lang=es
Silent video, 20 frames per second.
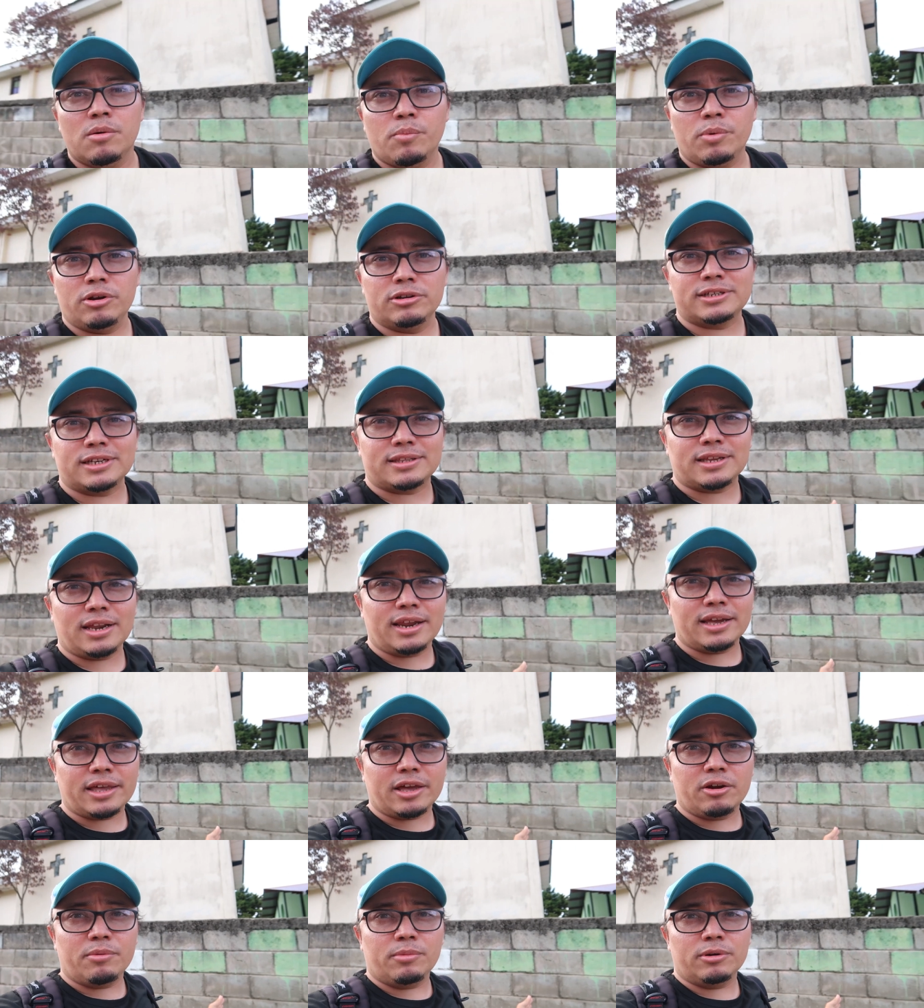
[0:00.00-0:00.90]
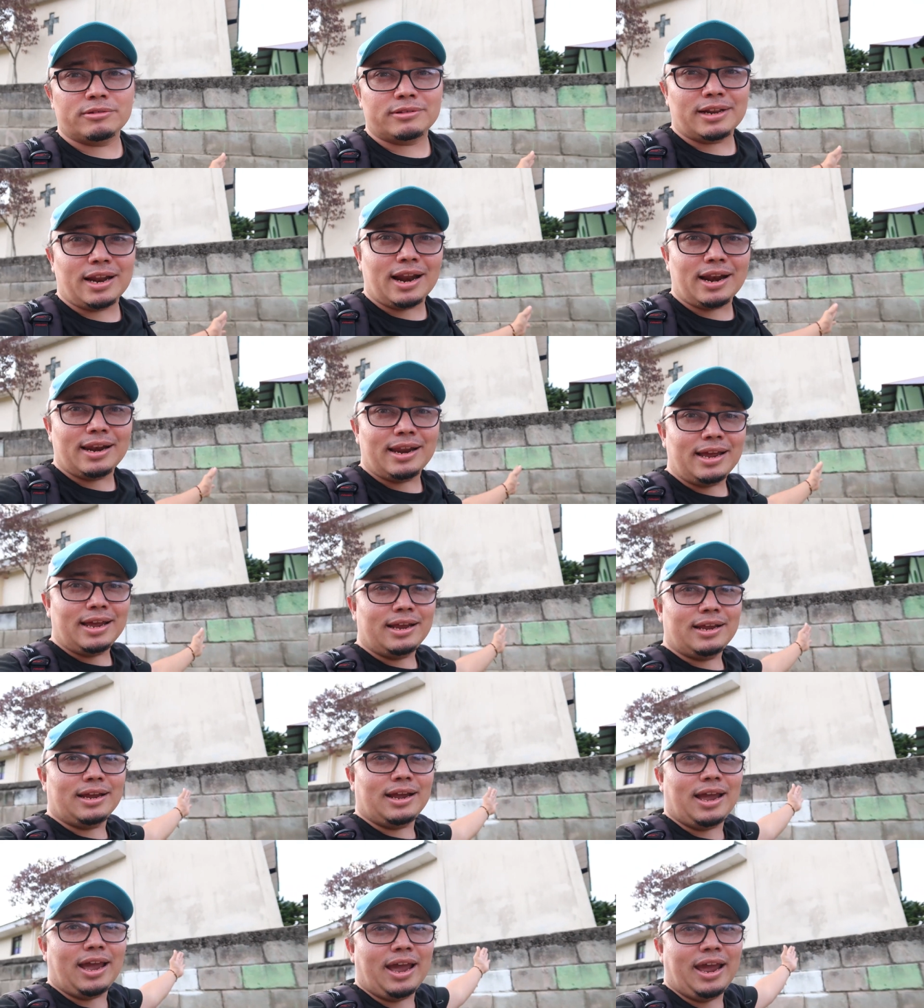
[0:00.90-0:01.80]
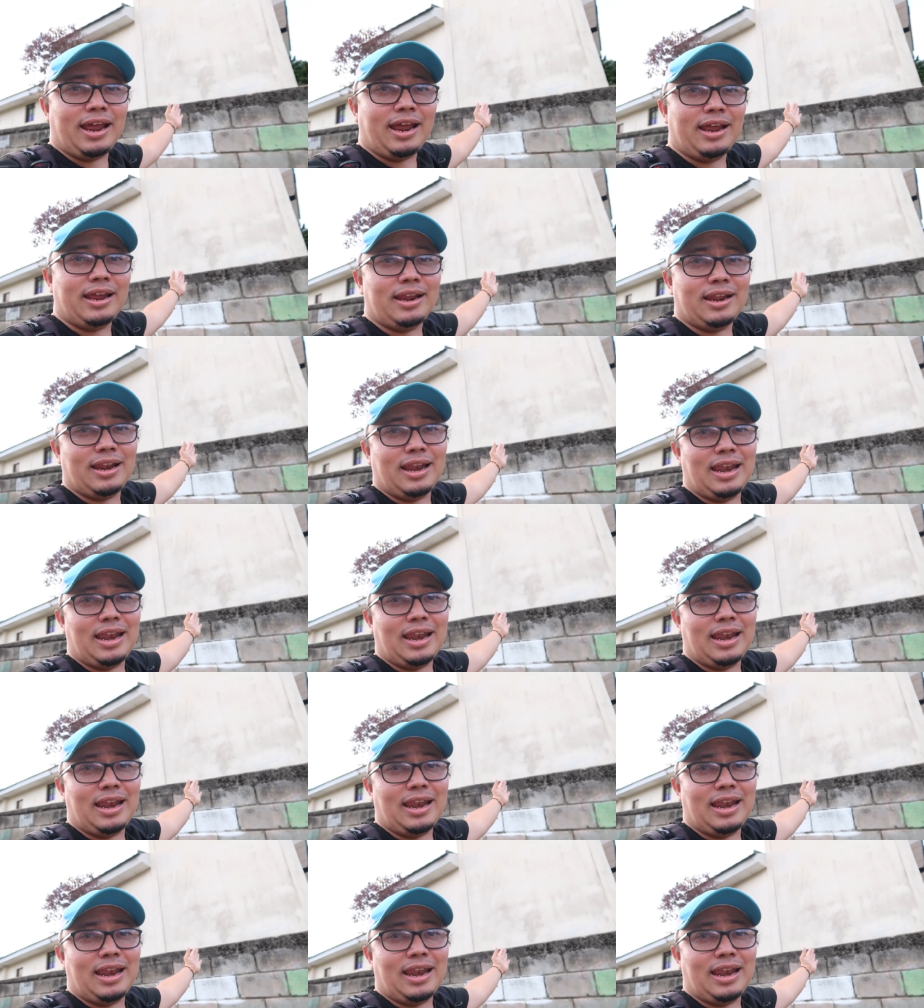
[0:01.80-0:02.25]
Bueno, chateles, les quiero mostrarles eh,